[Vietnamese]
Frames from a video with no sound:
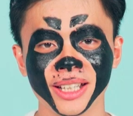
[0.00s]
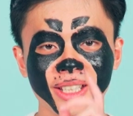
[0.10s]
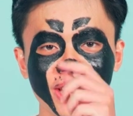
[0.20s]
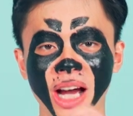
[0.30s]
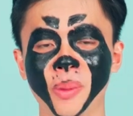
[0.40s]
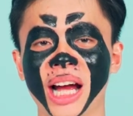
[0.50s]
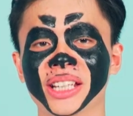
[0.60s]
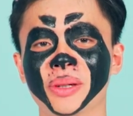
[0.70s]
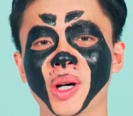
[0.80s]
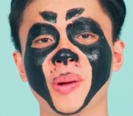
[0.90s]
Xin chào các
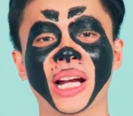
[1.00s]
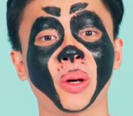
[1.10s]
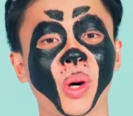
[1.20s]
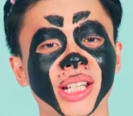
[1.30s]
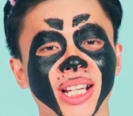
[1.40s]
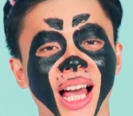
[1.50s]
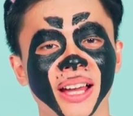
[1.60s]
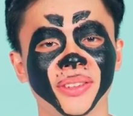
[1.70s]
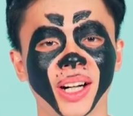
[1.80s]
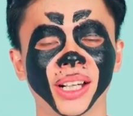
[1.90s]
bạn, chào mừng các bạn đã quay trở
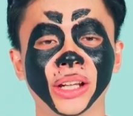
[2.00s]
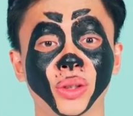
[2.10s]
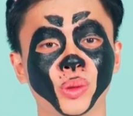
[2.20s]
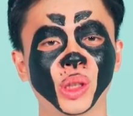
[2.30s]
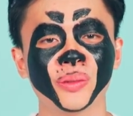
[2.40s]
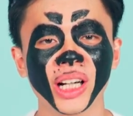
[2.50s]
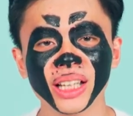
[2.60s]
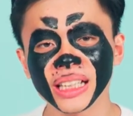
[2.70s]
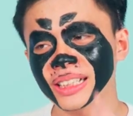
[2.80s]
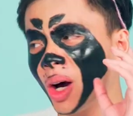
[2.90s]
lại với Điện thoại Vũ TV
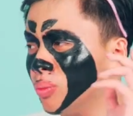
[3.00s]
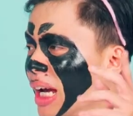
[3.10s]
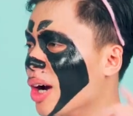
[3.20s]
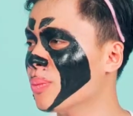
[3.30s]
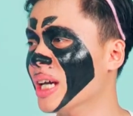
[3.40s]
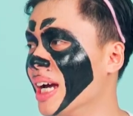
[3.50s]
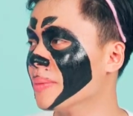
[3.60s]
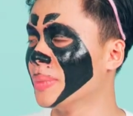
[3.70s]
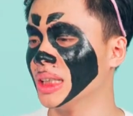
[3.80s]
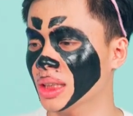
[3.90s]
Thì trong ngày hôm
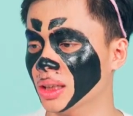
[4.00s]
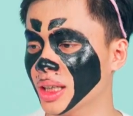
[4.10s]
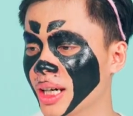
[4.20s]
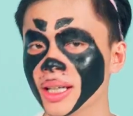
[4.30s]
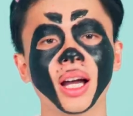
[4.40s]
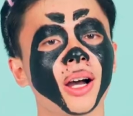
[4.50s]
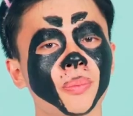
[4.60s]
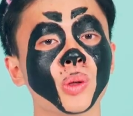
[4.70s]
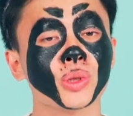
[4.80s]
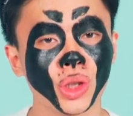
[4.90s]
nay mình có thấy ờ,
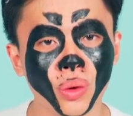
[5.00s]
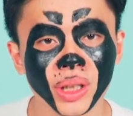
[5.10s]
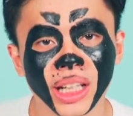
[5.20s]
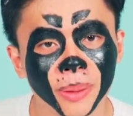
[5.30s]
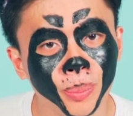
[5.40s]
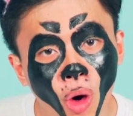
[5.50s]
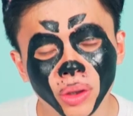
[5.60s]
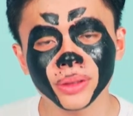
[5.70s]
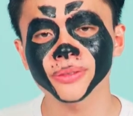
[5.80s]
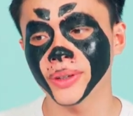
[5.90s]
một số những cái
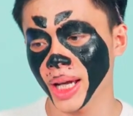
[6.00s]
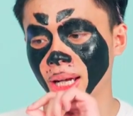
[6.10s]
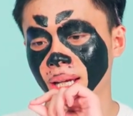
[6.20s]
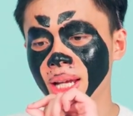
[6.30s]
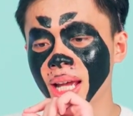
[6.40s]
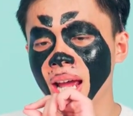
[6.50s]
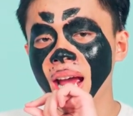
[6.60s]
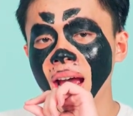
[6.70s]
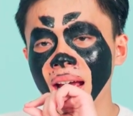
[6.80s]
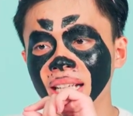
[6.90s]
post về
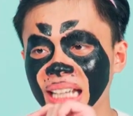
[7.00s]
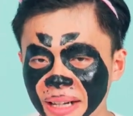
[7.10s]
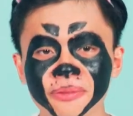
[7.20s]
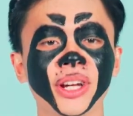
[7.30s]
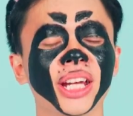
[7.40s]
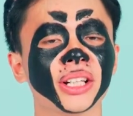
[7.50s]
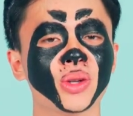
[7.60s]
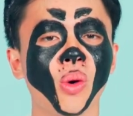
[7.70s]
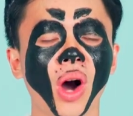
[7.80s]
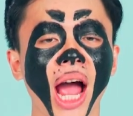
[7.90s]
cạnh
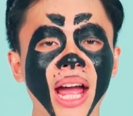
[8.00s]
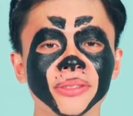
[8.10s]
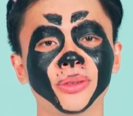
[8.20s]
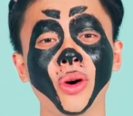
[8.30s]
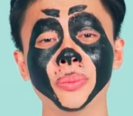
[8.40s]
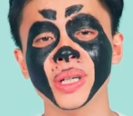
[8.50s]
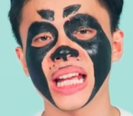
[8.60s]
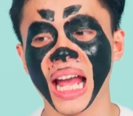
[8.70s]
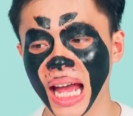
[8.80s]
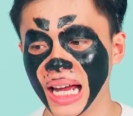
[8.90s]
viền của iPhone
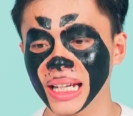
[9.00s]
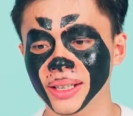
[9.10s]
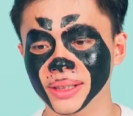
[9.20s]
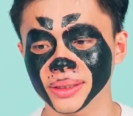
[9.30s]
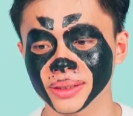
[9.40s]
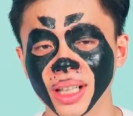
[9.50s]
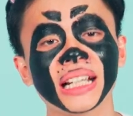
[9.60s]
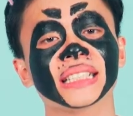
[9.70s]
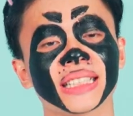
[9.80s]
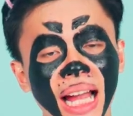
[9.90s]
12
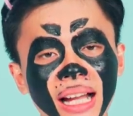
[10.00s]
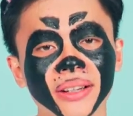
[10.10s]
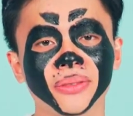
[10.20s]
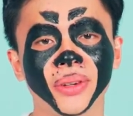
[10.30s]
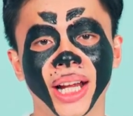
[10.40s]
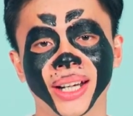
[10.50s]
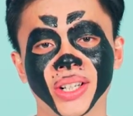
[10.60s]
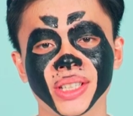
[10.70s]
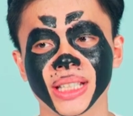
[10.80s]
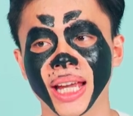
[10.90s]
rất là sắc và
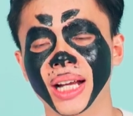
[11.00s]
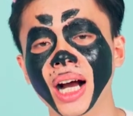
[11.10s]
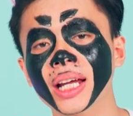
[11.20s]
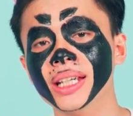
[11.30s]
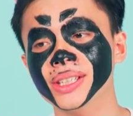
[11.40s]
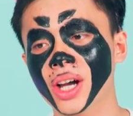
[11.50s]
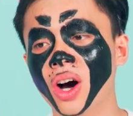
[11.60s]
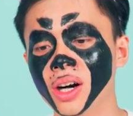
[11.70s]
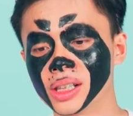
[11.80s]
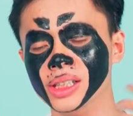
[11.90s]
nó sẽ gây
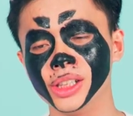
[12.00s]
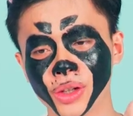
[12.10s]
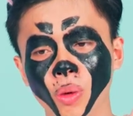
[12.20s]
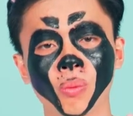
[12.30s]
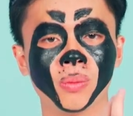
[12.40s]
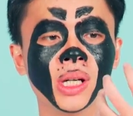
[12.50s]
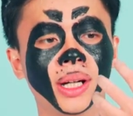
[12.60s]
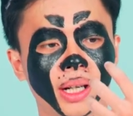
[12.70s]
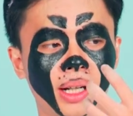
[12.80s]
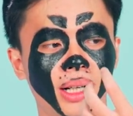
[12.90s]
cho người dùng
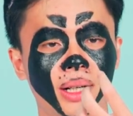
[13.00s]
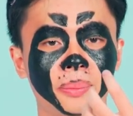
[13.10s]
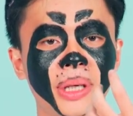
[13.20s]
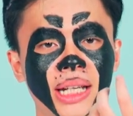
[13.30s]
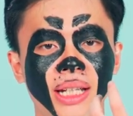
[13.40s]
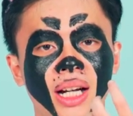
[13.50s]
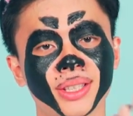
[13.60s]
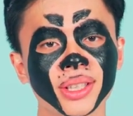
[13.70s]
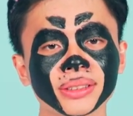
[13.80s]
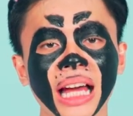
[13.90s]
uh, bị
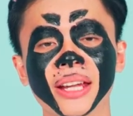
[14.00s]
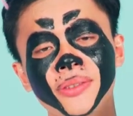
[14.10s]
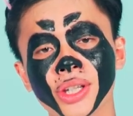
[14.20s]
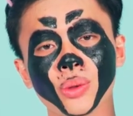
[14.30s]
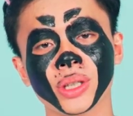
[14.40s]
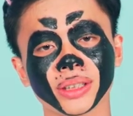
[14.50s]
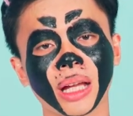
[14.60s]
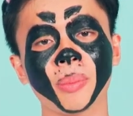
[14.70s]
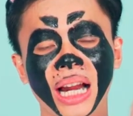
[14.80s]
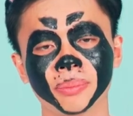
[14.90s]
uh, xước tay ví dụ như
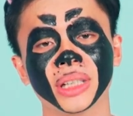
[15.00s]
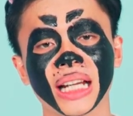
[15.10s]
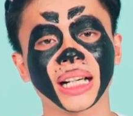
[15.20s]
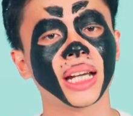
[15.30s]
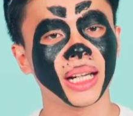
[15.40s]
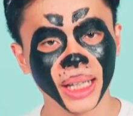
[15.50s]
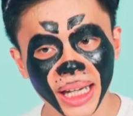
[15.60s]
tấm ảnh mình đang để ở